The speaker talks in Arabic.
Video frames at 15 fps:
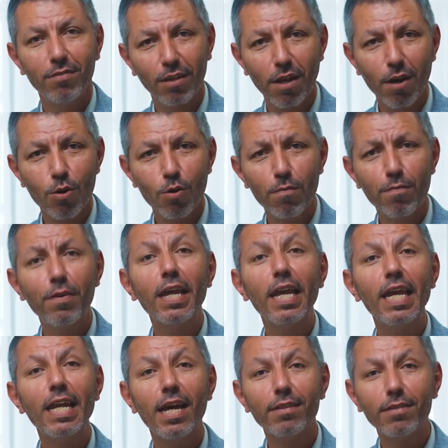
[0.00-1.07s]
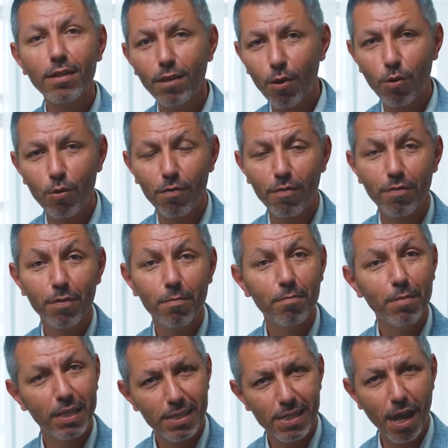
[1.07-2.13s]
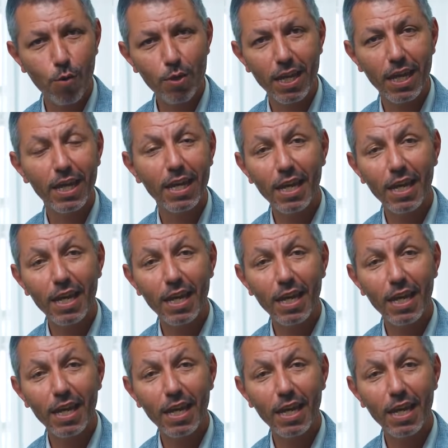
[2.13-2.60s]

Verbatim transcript: تطرف الى تطرف من زاويه